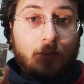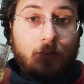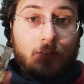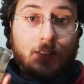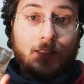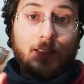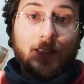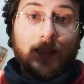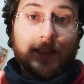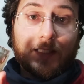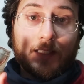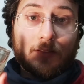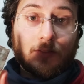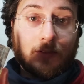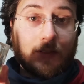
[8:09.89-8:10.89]
ho
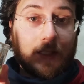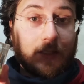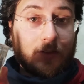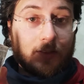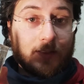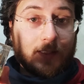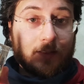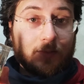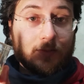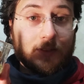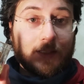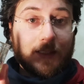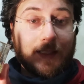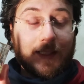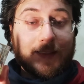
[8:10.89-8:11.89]
disidratato la rosa
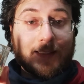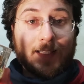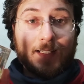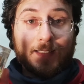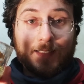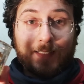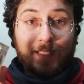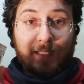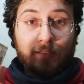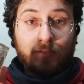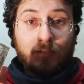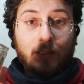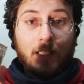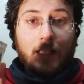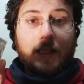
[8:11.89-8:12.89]
con la scala degli alcol.